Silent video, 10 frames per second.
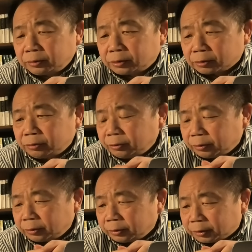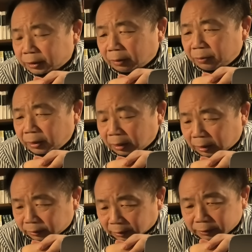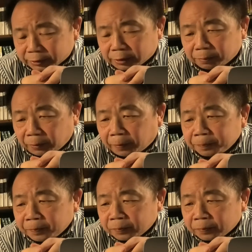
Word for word: 作る時間もなかったんですけども、